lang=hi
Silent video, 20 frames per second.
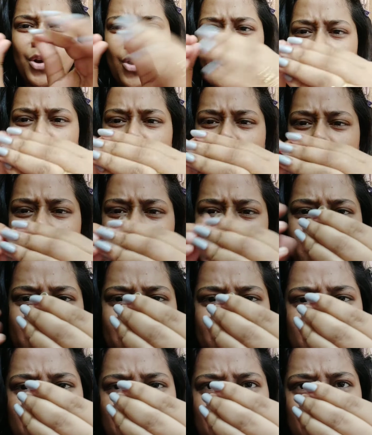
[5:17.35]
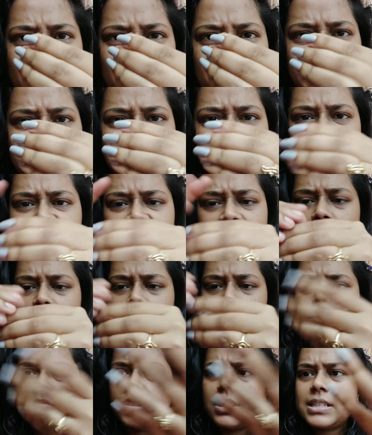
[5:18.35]
नॉर्मल लाइक
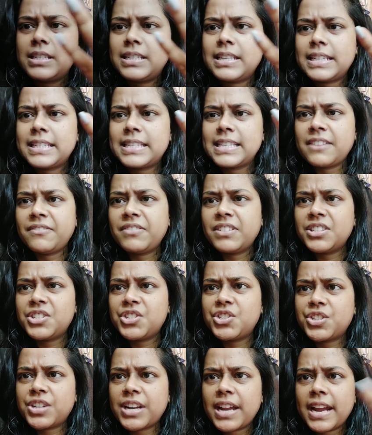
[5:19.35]
सिक्स सेवन